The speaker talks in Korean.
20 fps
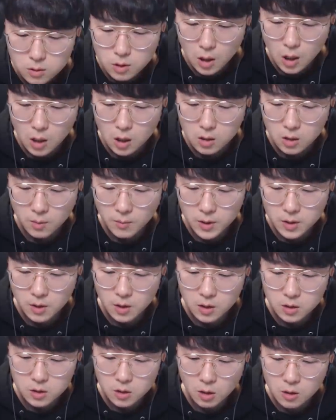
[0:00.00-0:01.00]
자
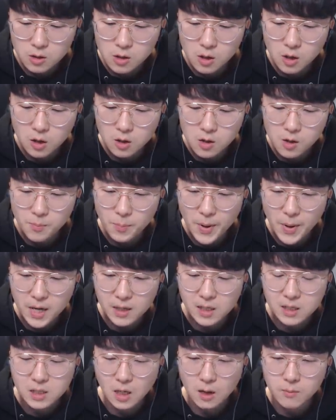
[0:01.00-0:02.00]
그러면은 설녀를
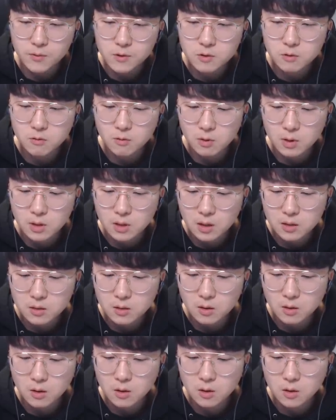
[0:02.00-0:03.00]
빠르게 잡을 수도
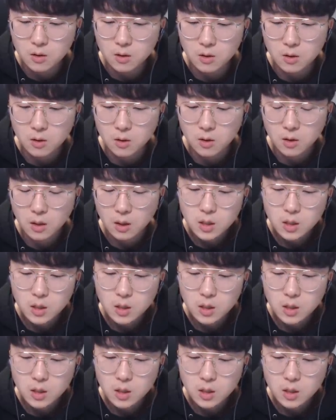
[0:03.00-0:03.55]
있겠어요